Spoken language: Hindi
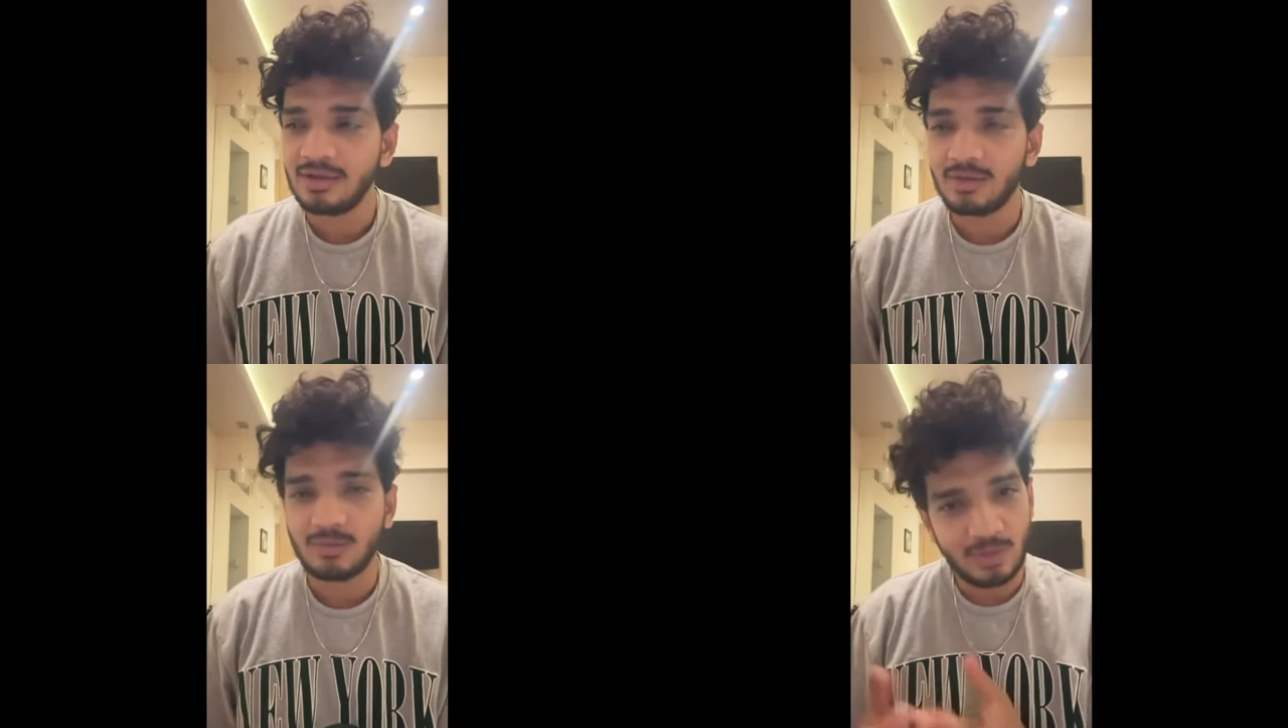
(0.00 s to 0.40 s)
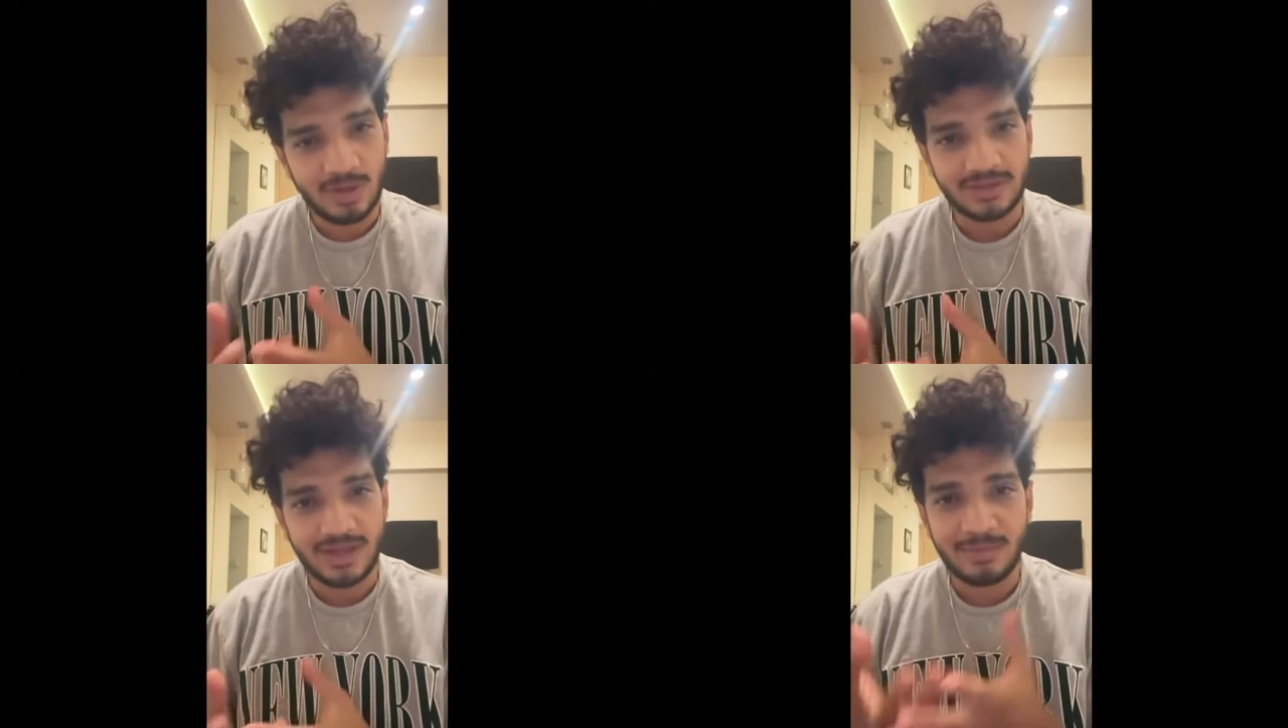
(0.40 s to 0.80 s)
कि उनको
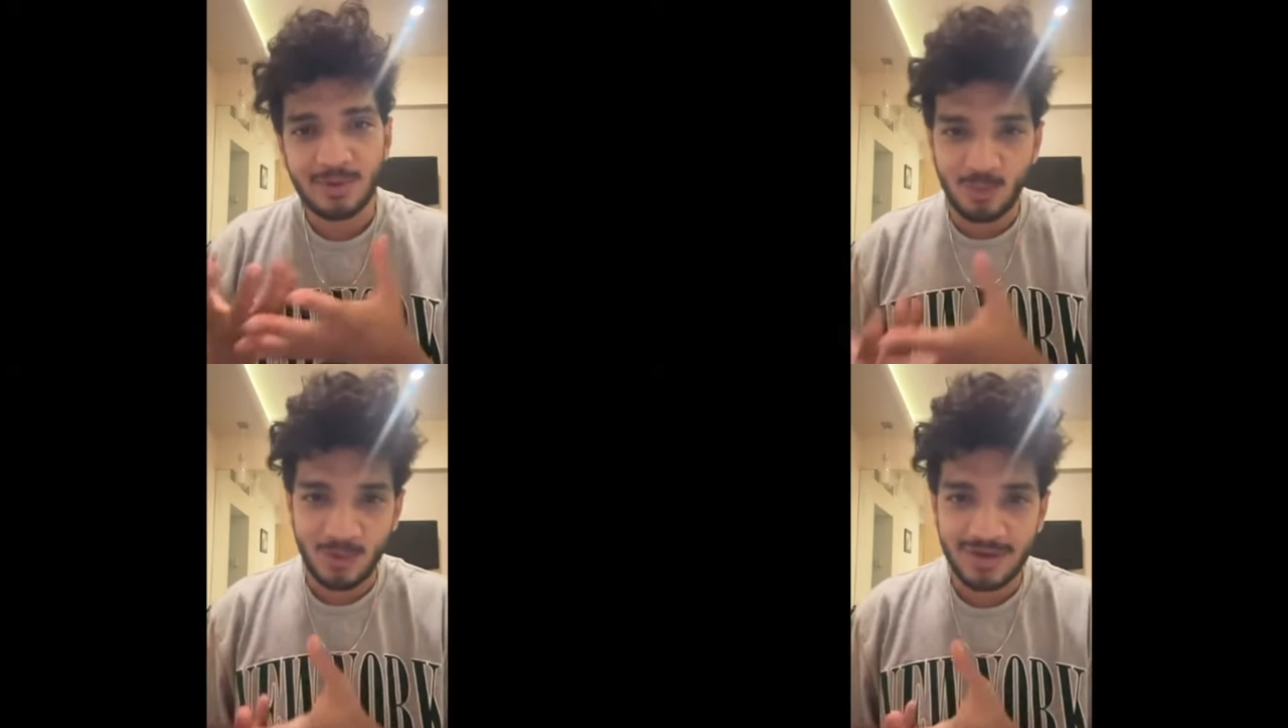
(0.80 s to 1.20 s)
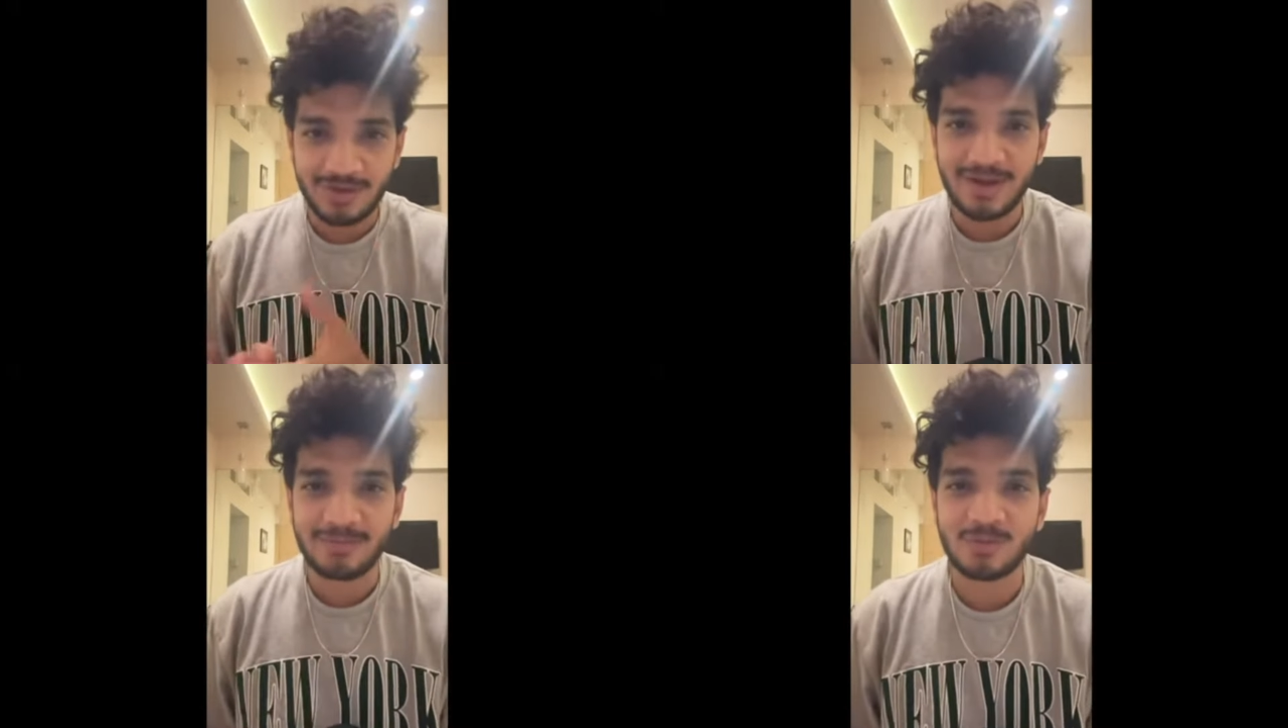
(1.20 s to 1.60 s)
लगता है कि मैंने कोकन के
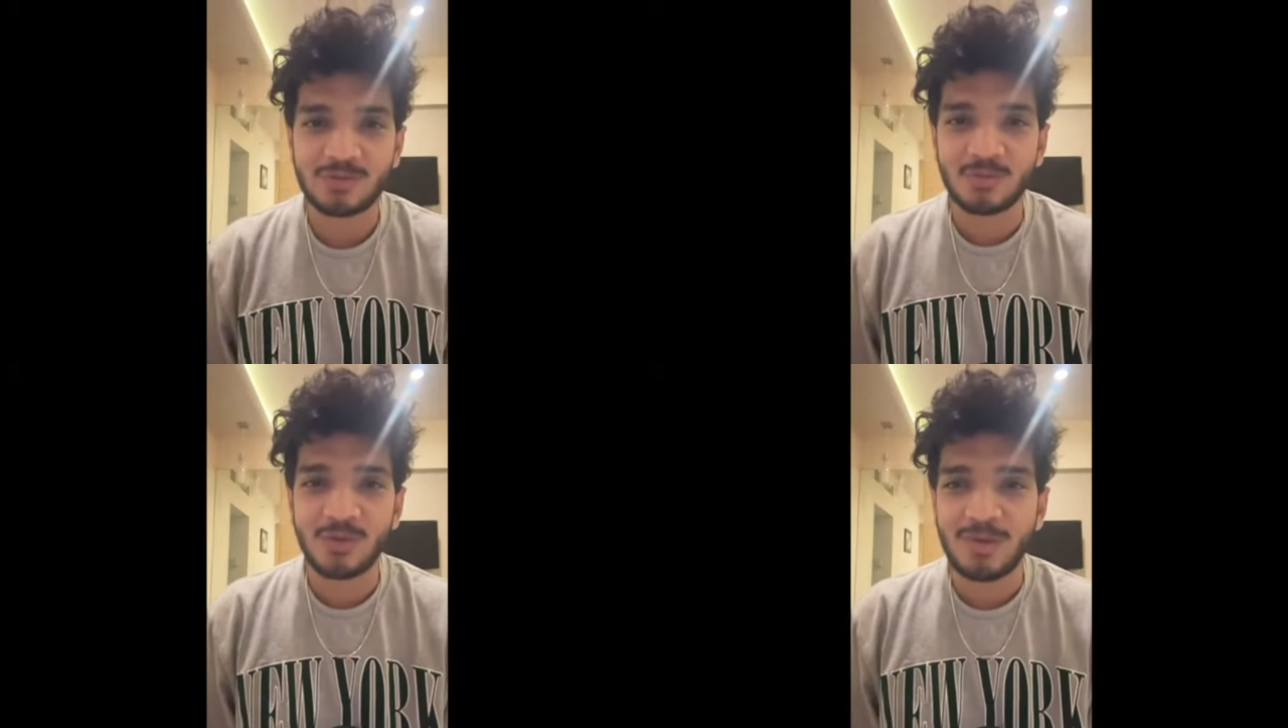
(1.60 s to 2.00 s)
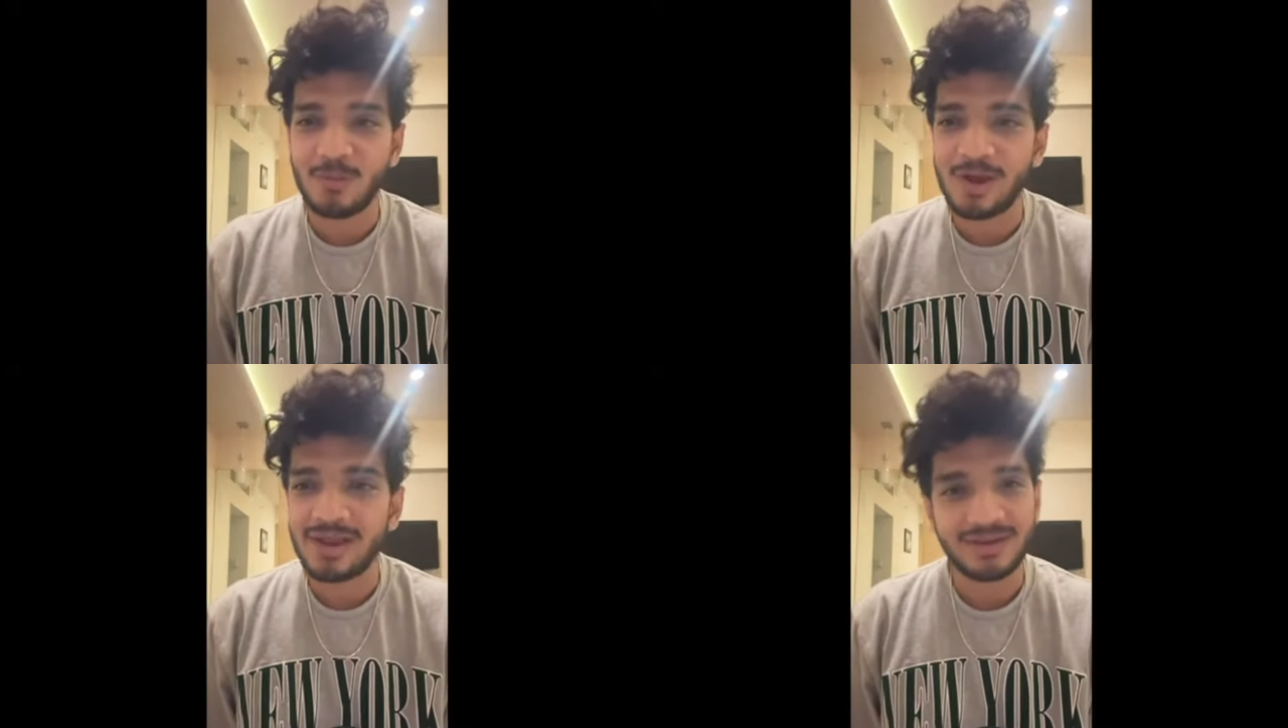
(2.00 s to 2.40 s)
बारे में कुछ बुरा
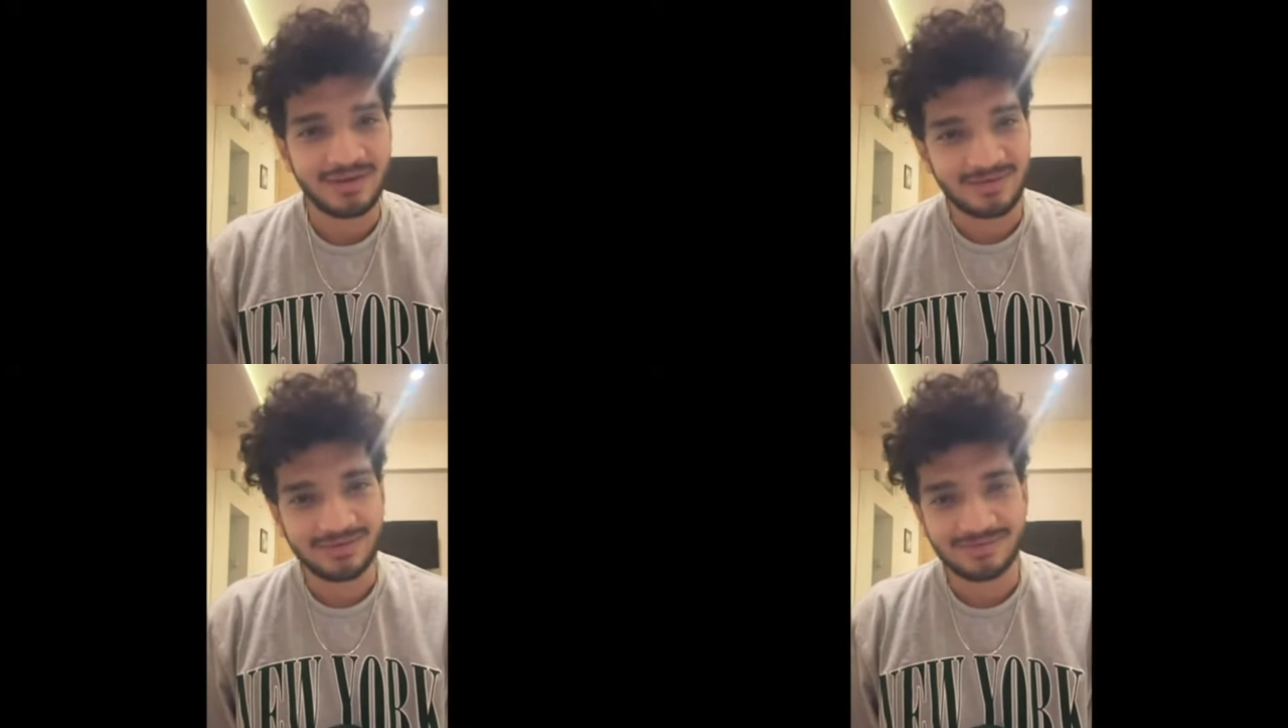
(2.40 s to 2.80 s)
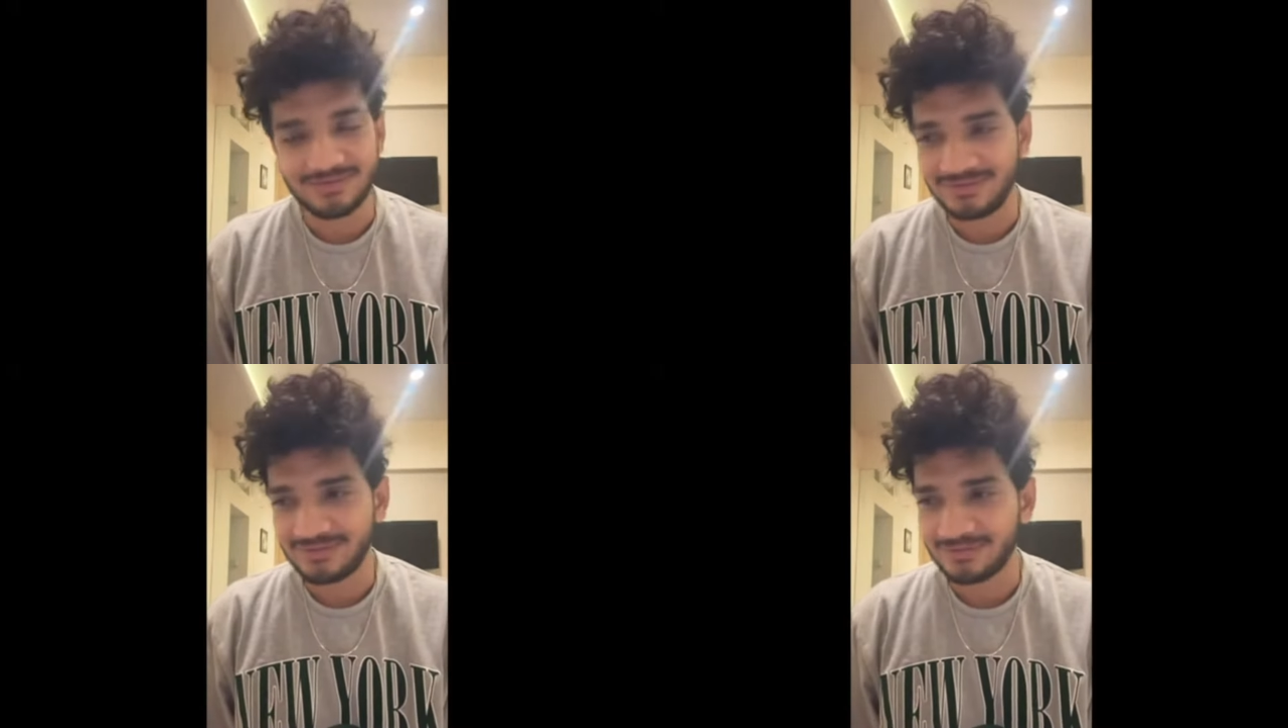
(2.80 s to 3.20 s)
बोला है कि
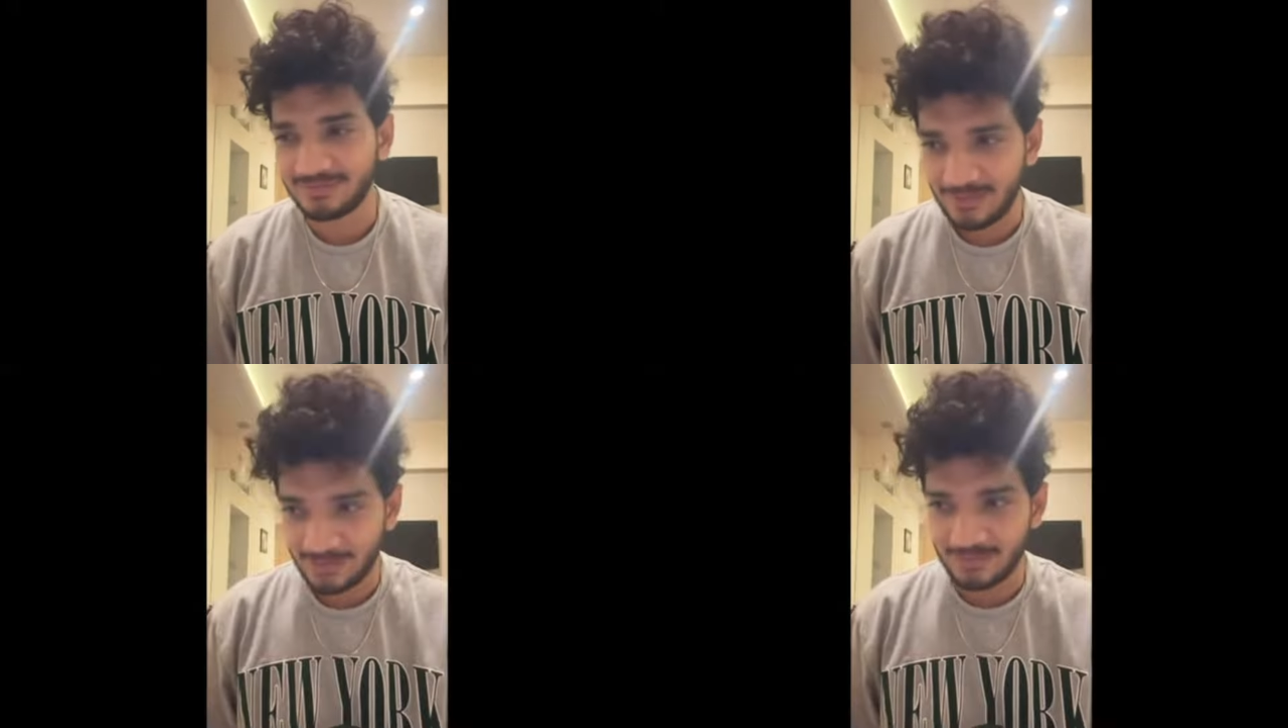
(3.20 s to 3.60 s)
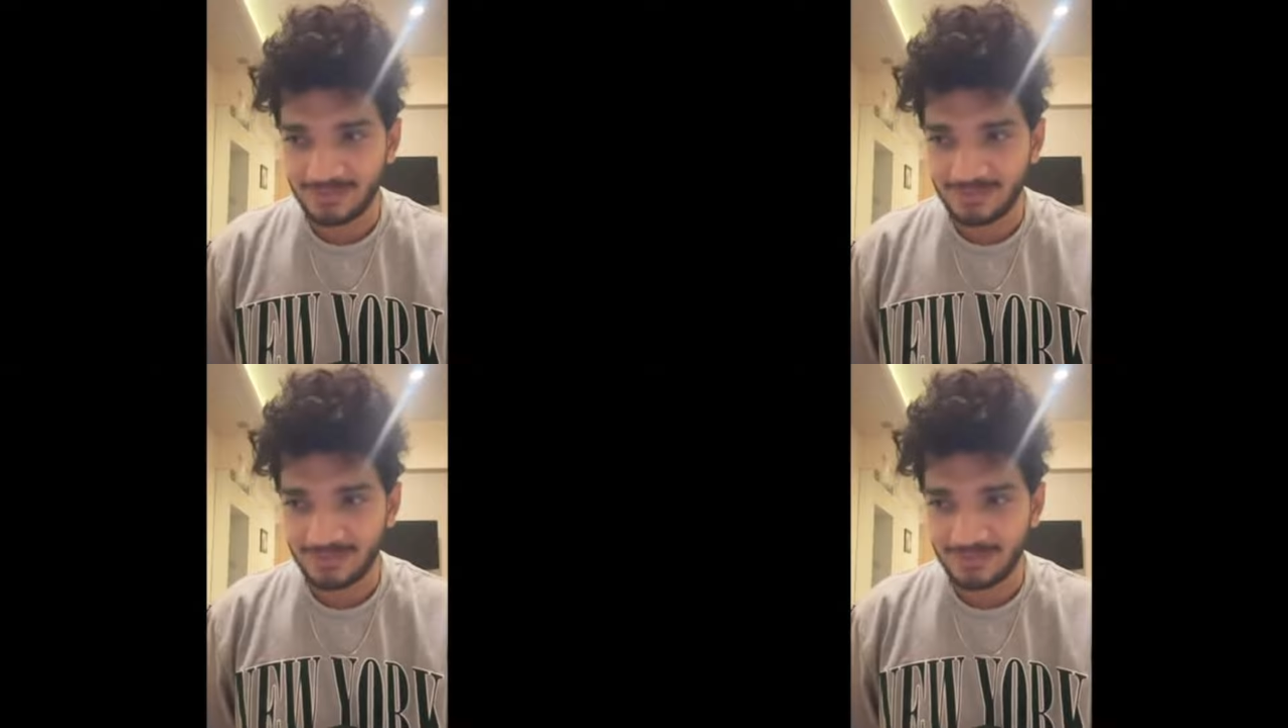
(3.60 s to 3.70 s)
uh, मैंने